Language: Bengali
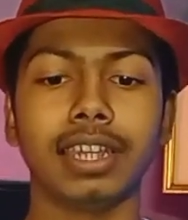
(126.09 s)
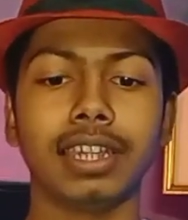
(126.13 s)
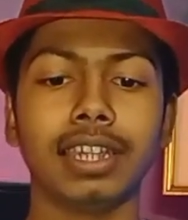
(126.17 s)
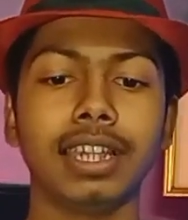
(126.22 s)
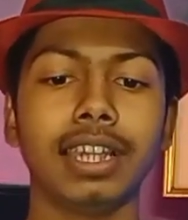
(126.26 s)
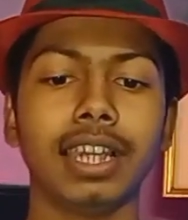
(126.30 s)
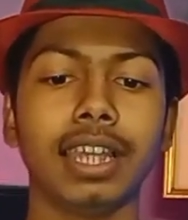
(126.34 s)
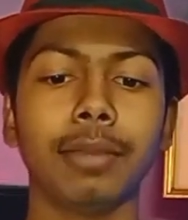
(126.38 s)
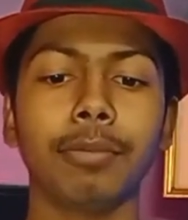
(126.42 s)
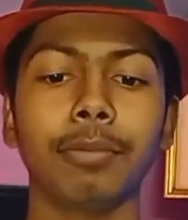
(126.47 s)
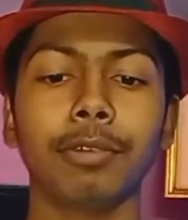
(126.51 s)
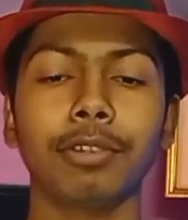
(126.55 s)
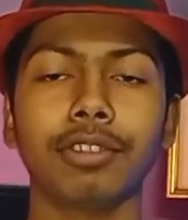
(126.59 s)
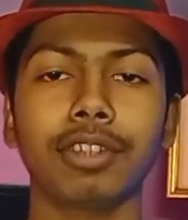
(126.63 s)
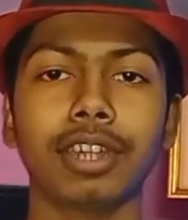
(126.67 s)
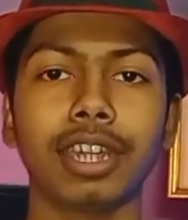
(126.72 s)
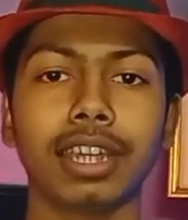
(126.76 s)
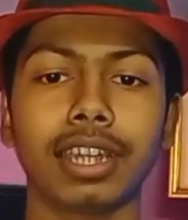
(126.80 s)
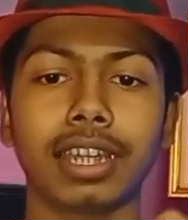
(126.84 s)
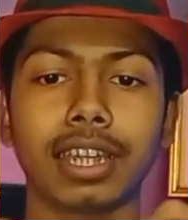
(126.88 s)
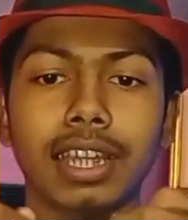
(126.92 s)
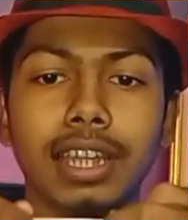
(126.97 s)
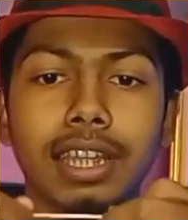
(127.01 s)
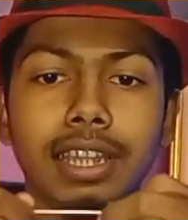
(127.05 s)
নিলে
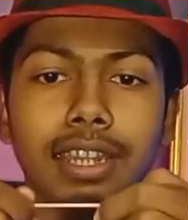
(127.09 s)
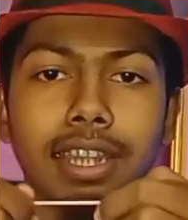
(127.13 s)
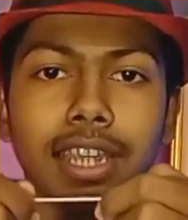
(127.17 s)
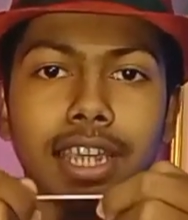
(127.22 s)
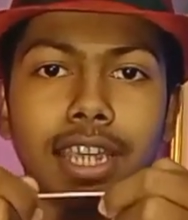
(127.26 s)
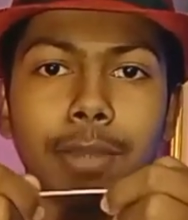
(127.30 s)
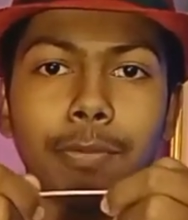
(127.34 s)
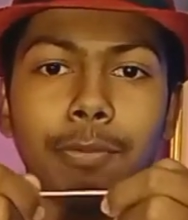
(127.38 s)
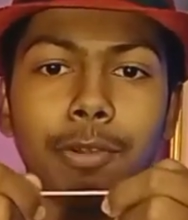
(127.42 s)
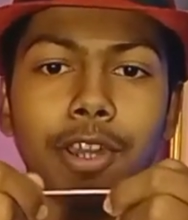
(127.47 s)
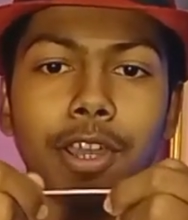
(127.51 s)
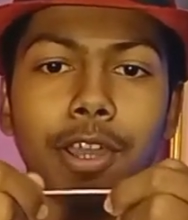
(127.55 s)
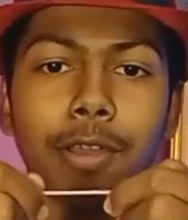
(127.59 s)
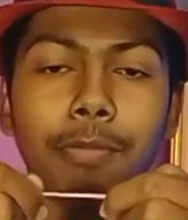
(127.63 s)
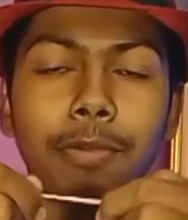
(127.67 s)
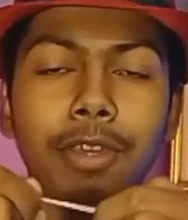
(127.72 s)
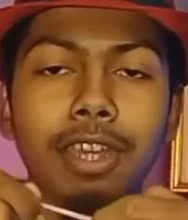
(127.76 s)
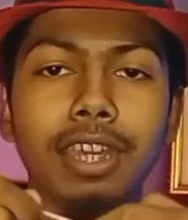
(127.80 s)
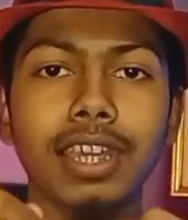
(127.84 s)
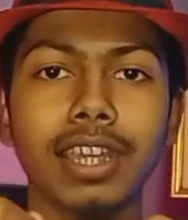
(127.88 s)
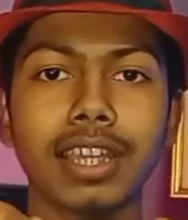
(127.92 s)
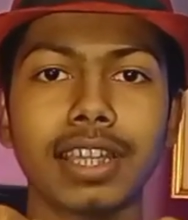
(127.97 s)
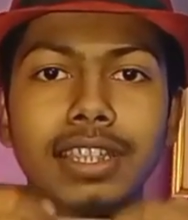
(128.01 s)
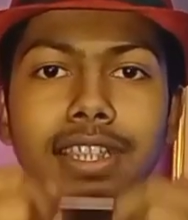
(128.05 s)
বন্ধুরা এটা দেখে মনে
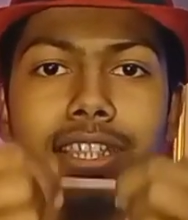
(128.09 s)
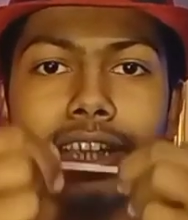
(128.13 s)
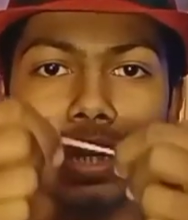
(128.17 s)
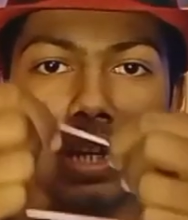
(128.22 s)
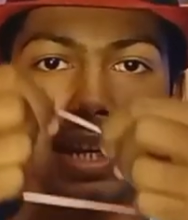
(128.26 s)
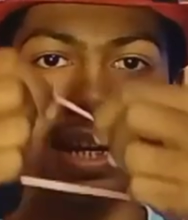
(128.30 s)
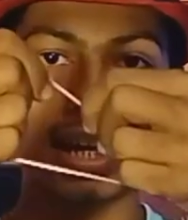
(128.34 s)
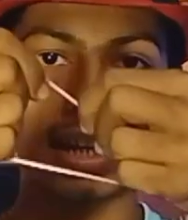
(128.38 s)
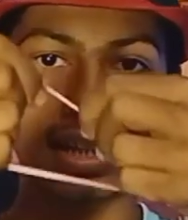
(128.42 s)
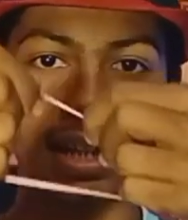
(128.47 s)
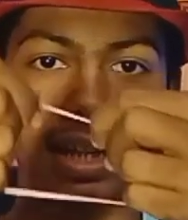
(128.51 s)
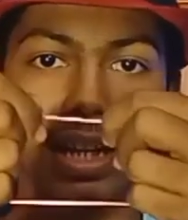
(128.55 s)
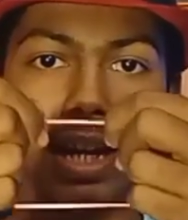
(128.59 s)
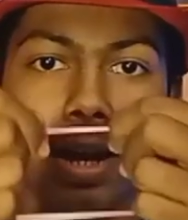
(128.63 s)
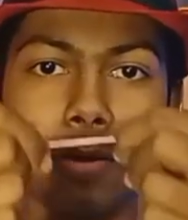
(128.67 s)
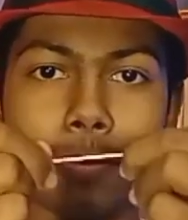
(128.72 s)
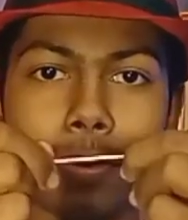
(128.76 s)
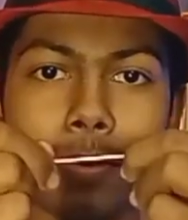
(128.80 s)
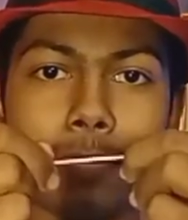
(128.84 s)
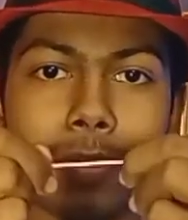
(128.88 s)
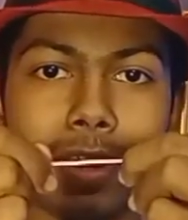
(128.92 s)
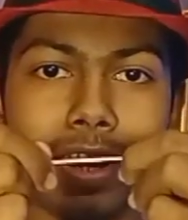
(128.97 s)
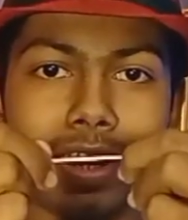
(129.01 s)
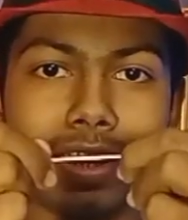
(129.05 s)
হবে যে এখানে একটা
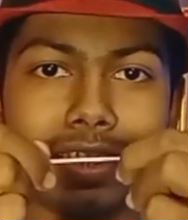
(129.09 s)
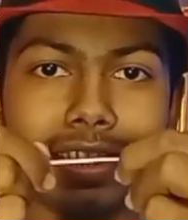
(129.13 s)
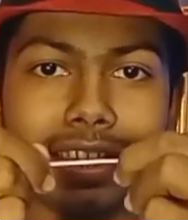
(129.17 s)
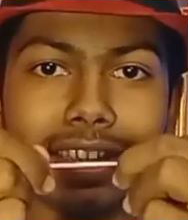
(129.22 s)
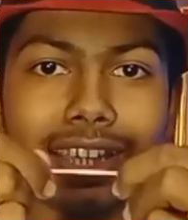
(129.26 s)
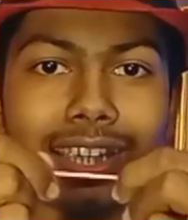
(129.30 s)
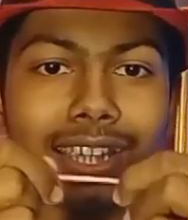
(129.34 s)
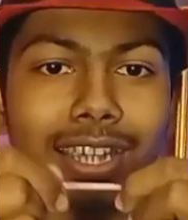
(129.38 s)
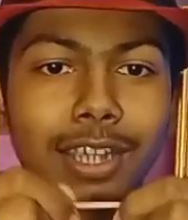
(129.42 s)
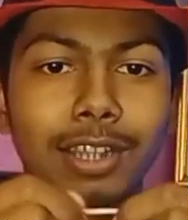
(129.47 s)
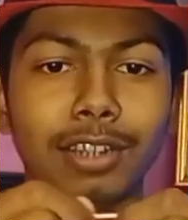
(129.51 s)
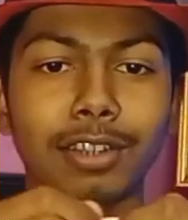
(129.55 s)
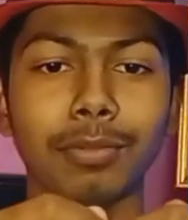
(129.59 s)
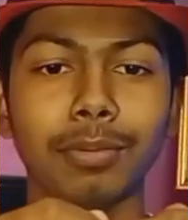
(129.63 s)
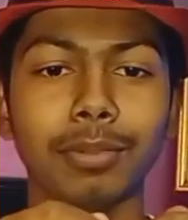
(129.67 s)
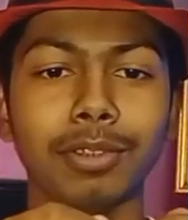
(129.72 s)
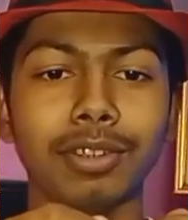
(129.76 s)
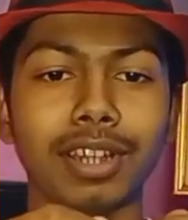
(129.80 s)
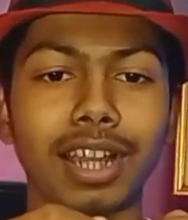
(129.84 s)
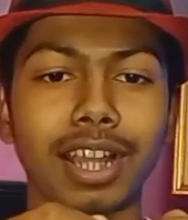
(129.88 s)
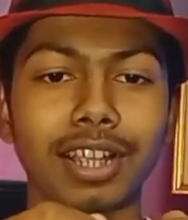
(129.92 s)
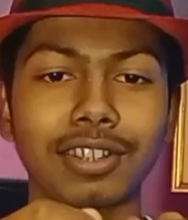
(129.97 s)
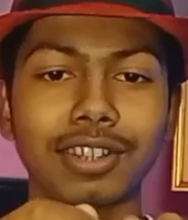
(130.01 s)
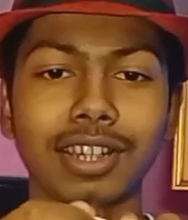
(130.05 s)
রাবার ব্যান্ড কিন্তু
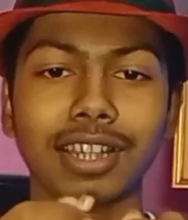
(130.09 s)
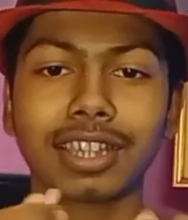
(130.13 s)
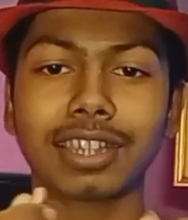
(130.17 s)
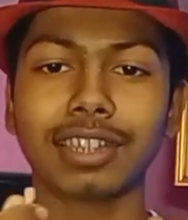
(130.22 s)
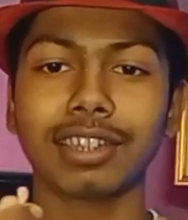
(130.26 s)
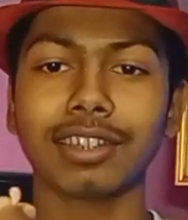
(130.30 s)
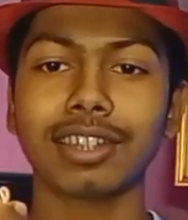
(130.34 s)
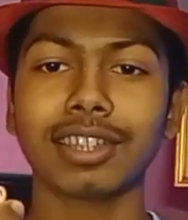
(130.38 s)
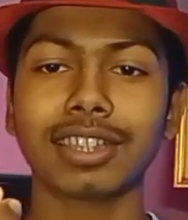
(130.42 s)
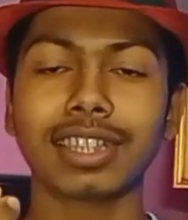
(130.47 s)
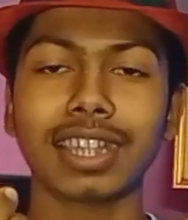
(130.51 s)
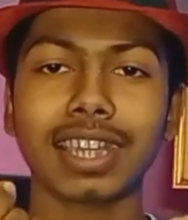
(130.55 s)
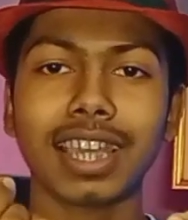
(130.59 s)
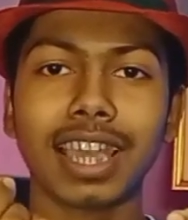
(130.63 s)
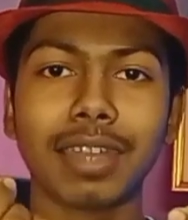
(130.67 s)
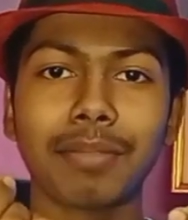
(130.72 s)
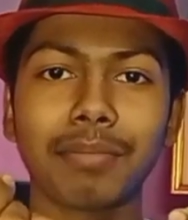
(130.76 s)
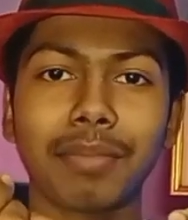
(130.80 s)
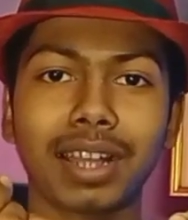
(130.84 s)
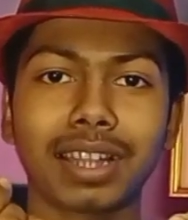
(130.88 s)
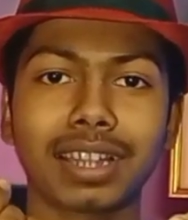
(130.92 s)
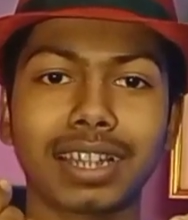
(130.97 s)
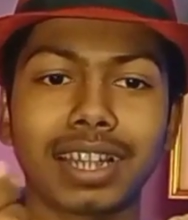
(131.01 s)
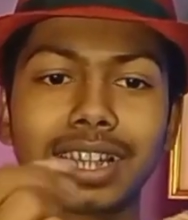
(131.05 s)
বন্ধুরা আসলে কি হয়েছে
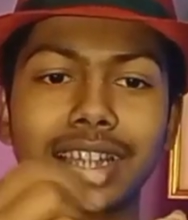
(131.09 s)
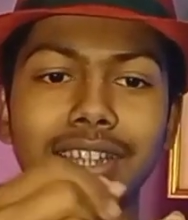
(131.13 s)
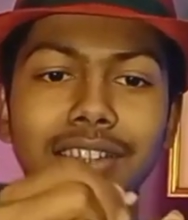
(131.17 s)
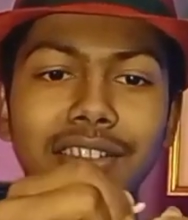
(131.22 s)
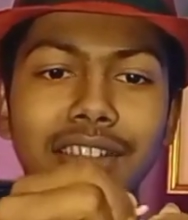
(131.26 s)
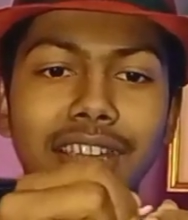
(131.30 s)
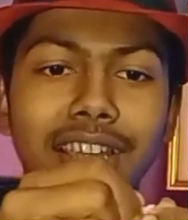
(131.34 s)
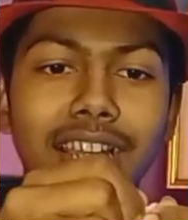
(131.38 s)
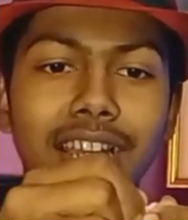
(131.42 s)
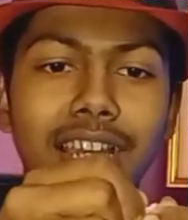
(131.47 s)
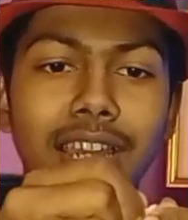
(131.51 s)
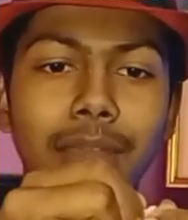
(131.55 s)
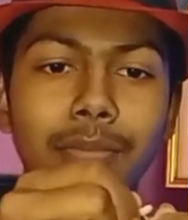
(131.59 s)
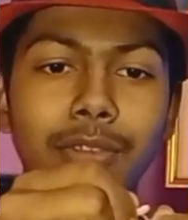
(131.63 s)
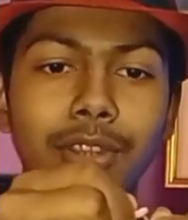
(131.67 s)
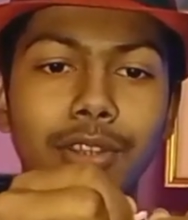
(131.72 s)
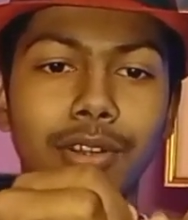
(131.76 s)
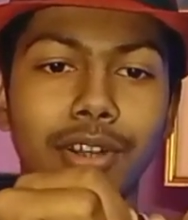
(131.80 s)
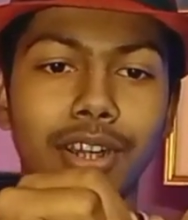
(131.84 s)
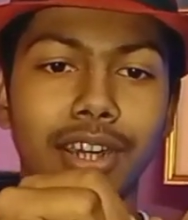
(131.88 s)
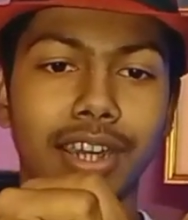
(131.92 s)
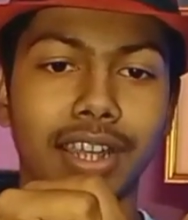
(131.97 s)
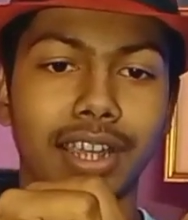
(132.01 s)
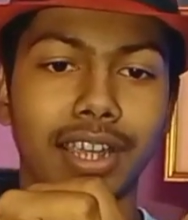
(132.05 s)
এই মাথা কিন্তু এখানে আমি
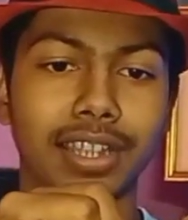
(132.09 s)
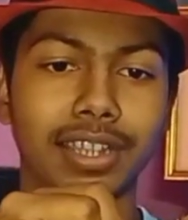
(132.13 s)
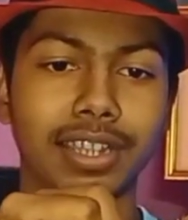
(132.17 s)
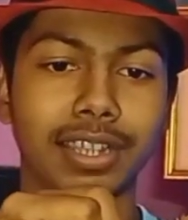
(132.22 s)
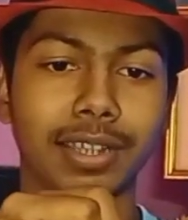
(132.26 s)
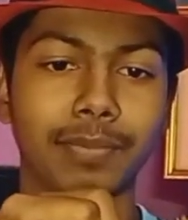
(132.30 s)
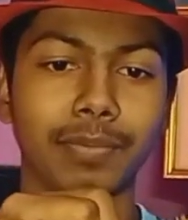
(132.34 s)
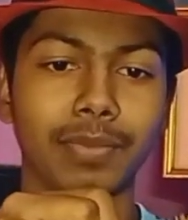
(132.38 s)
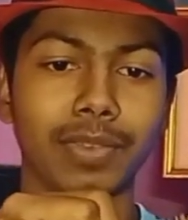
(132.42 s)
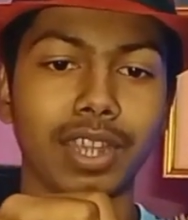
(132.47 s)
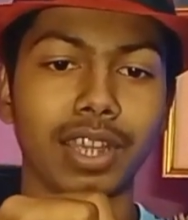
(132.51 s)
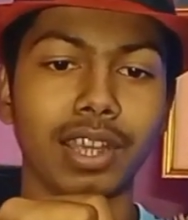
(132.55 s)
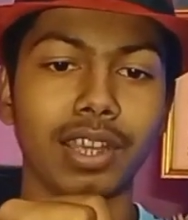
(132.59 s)
ধরে রেখেছি